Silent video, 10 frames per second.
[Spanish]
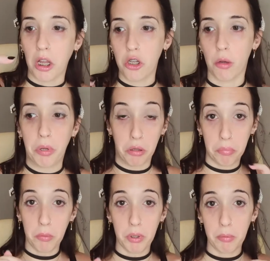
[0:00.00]
yo empiezo
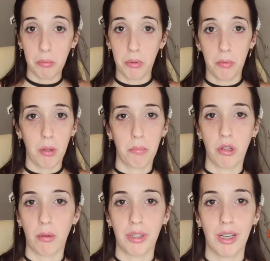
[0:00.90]
pi, pi, pi, pi,
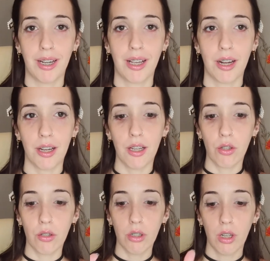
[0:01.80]
empiezo a meter el
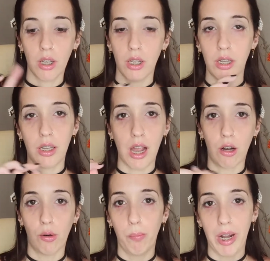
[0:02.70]
carrito y
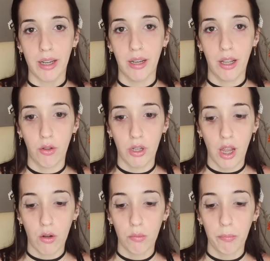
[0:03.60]
hago plac, le doy
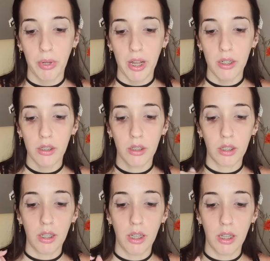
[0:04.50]
a comprar
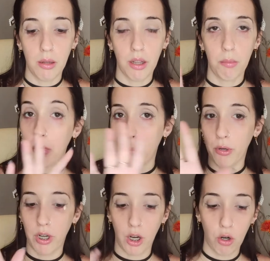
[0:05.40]
y me
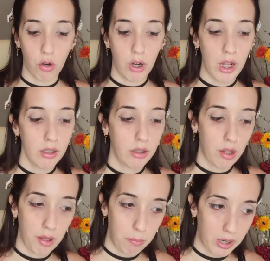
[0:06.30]
pone en cola.
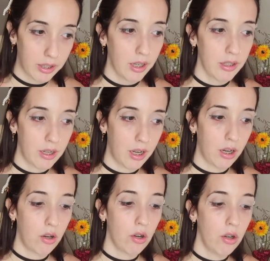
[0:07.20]
Dice, espérate, estás
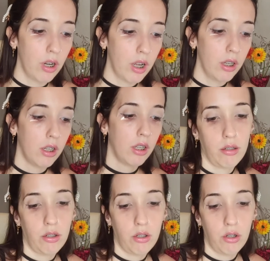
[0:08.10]
en cola,
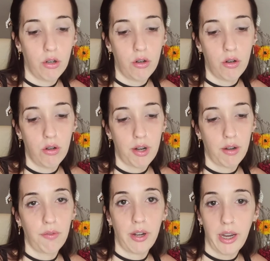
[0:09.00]
no
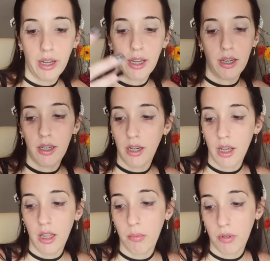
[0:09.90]
refresques ni
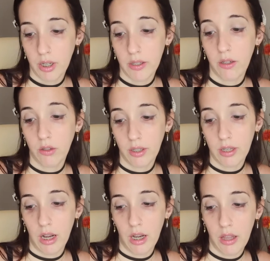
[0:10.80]
nada porque si no te
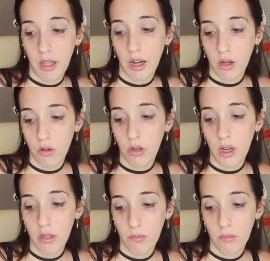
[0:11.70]
sales de la cola.